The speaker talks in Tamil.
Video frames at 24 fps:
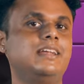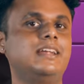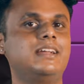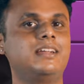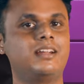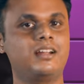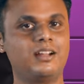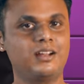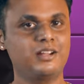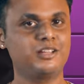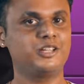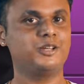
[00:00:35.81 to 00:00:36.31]

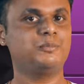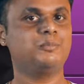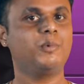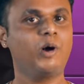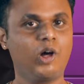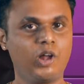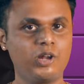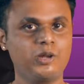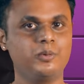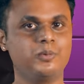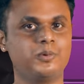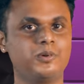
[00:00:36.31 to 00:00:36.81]
லீடராக இருந்த
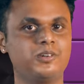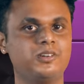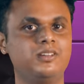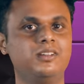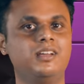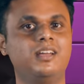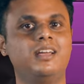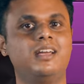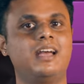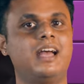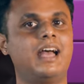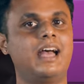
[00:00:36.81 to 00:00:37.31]
பாலிவுட்
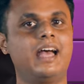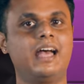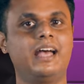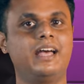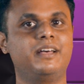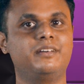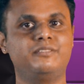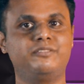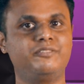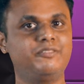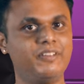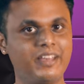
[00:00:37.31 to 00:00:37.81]

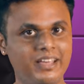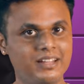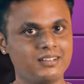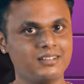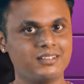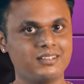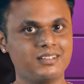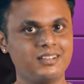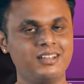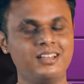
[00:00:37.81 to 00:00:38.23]
ஹேவ் ஃபெயில்